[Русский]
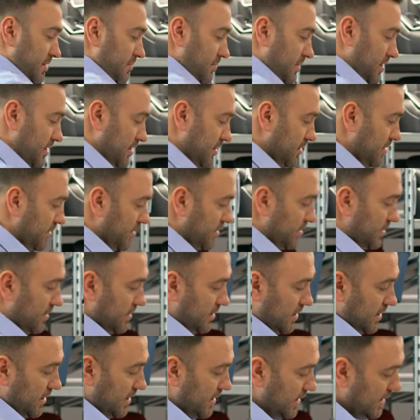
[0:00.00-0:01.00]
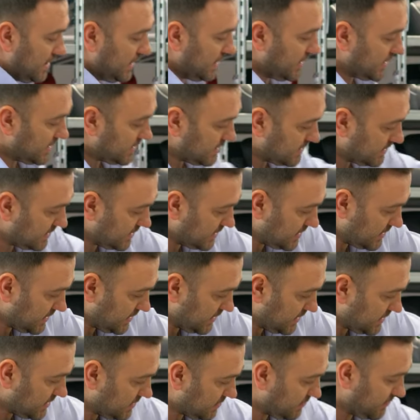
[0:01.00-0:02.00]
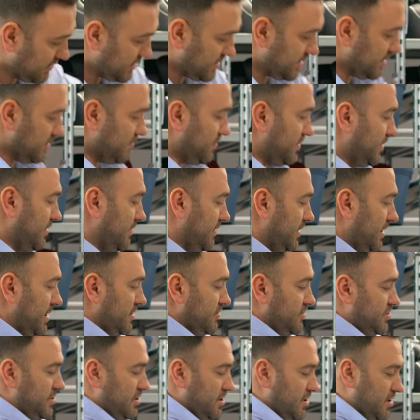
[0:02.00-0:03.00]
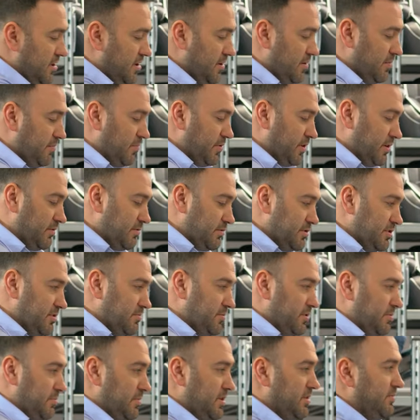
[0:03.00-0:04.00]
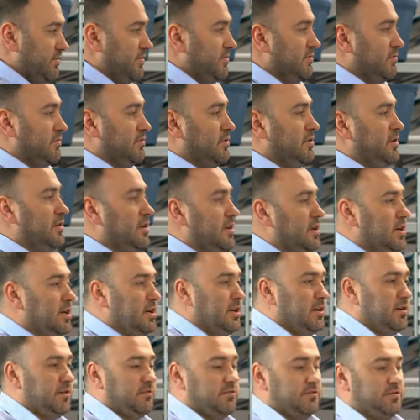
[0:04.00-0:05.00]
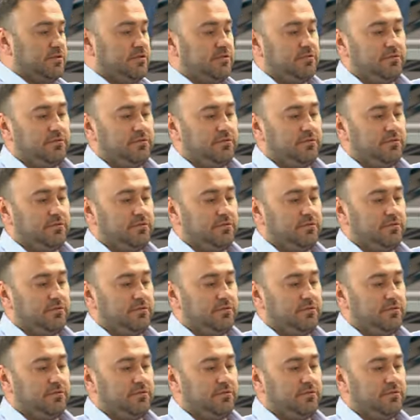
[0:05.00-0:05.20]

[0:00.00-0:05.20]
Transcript: ремень. Здесь есть у нас направляющий. Проводим ремень него вот